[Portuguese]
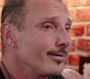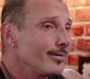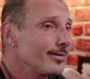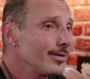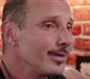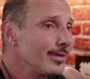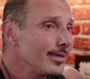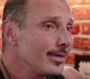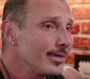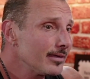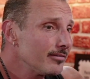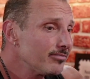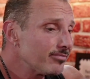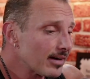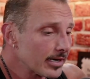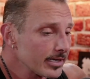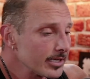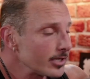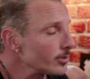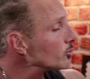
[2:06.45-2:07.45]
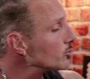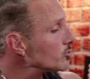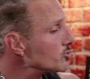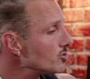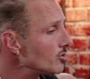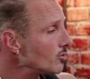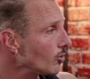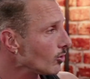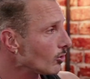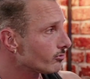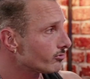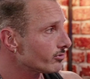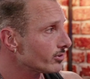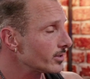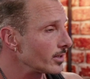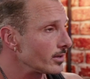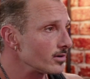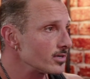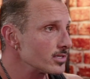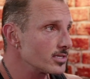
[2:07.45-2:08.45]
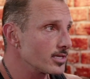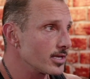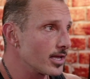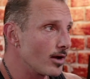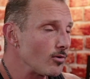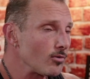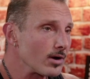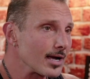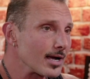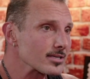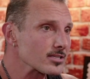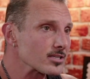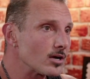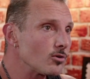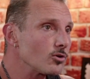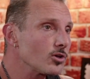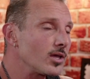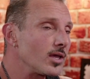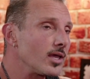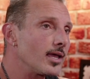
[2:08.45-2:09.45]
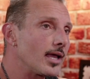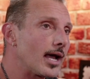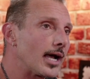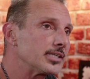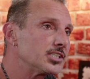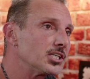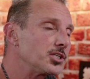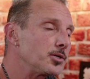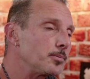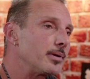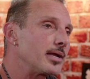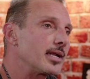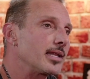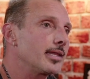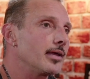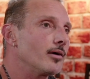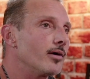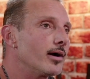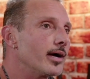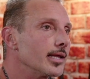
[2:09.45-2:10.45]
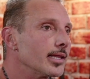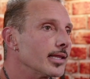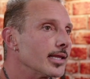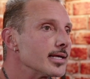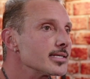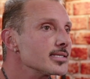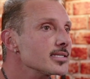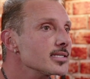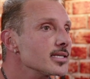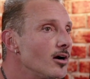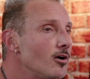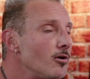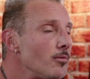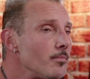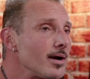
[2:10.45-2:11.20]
E, e faria tudo de novo. Então, assim, é um casal que a gente perdeu a relação,